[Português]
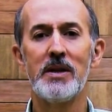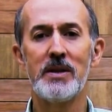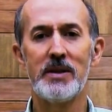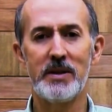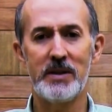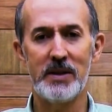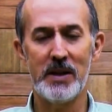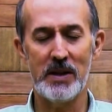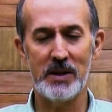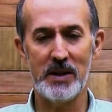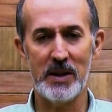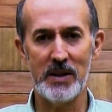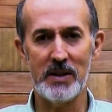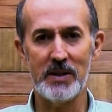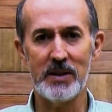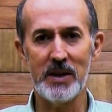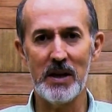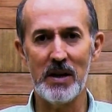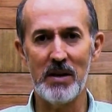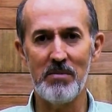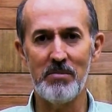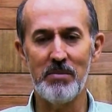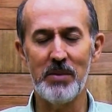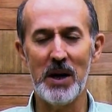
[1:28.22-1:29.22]
seja
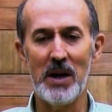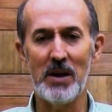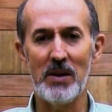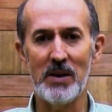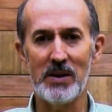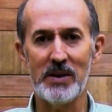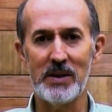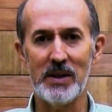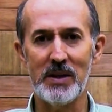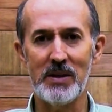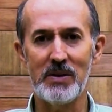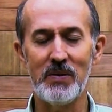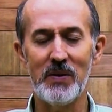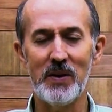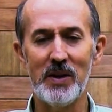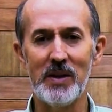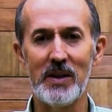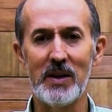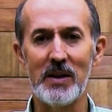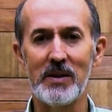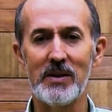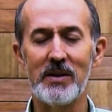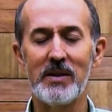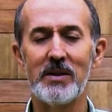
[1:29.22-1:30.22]
sempre em nossas
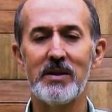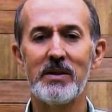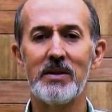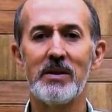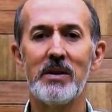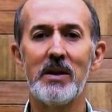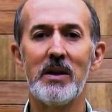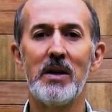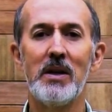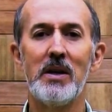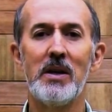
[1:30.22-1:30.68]
vidas.